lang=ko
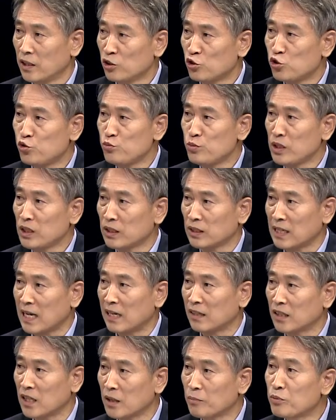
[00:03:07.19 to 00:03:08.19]
추미애
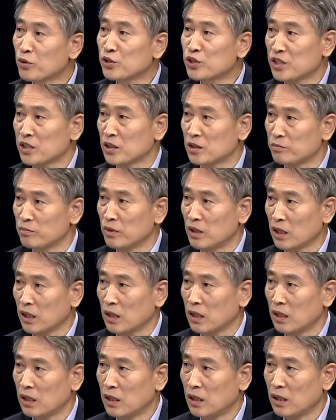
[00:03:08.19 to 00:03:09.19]
당 대표 시절입니다.
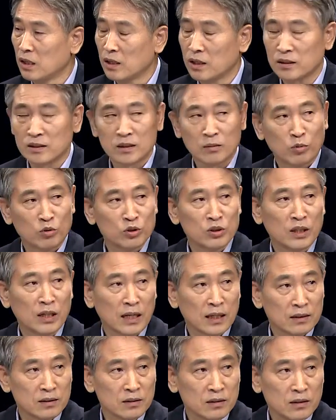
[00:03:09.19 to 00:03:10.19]
그래서 이제 본인
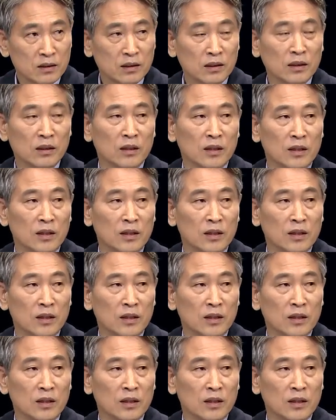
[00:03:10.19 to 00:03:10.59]
아들이